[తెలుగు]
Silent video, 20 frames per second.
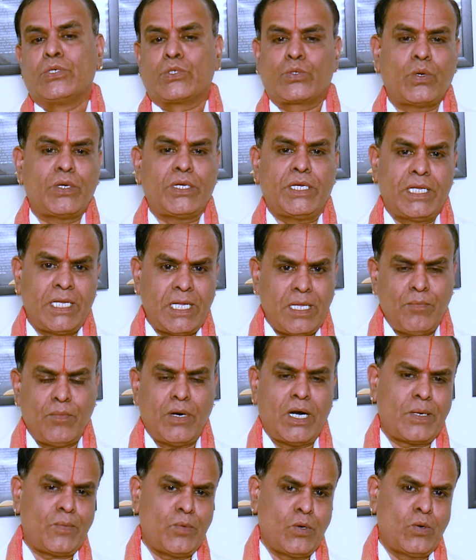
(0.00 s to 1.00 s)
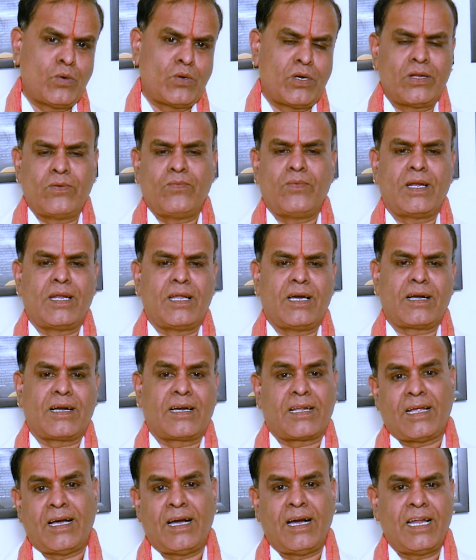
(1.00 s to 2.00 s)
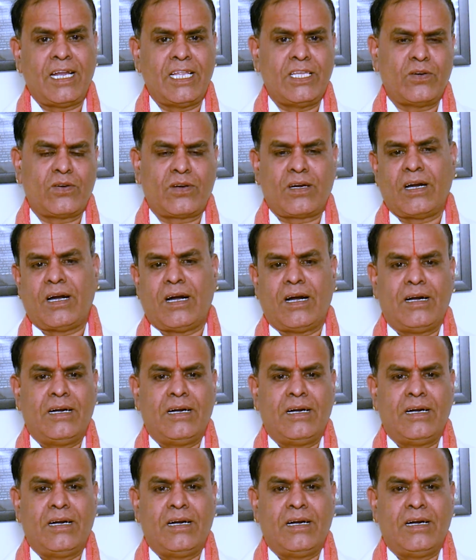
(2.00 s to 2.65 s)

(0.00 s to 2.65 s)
సో ఇన్ని మార్పులు ఉండడం వల్ల గ్రహాల యొక్క